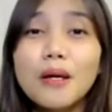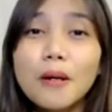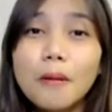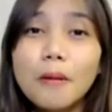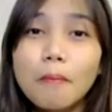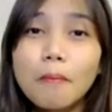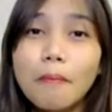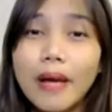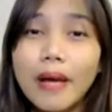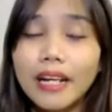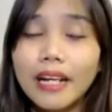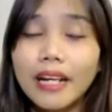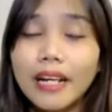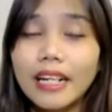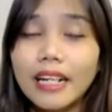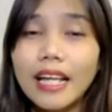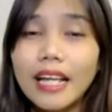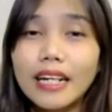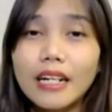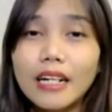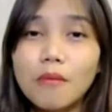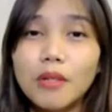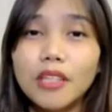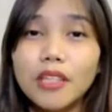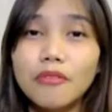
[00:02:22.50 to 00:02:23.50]
Baiklah
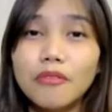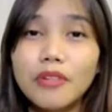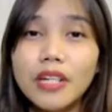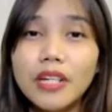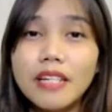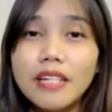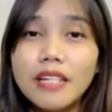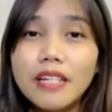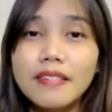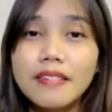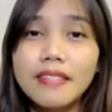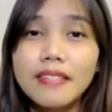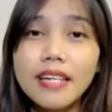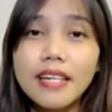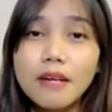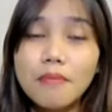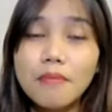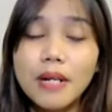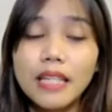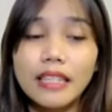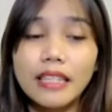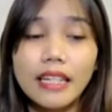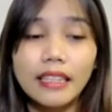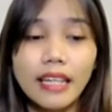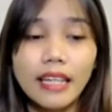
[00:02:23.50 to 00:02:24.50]
kerabat TV Desa, berita
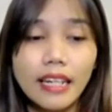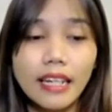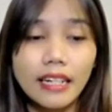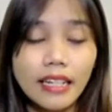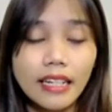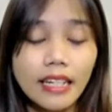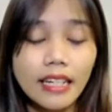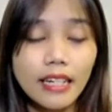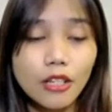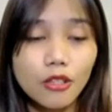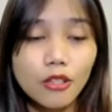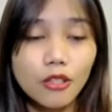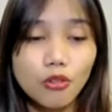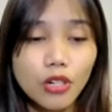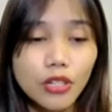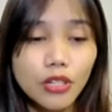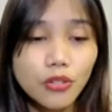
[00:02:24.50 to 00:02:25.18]
tadi ditulis